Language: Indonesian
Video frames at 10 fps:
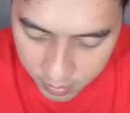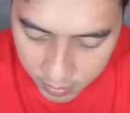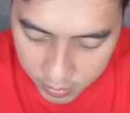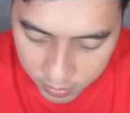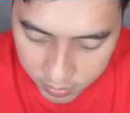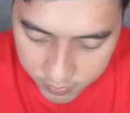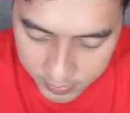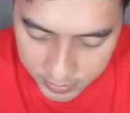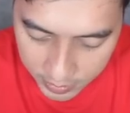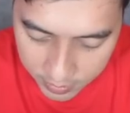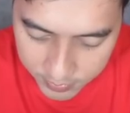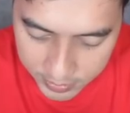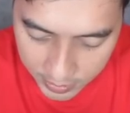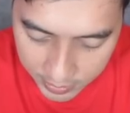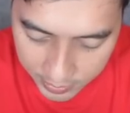Ayo dong, bisa,
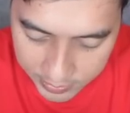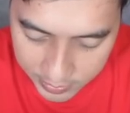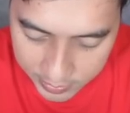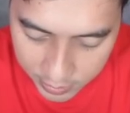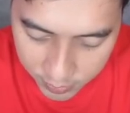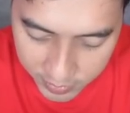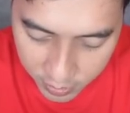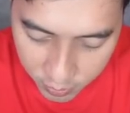bisa. Kayak si DTO Mino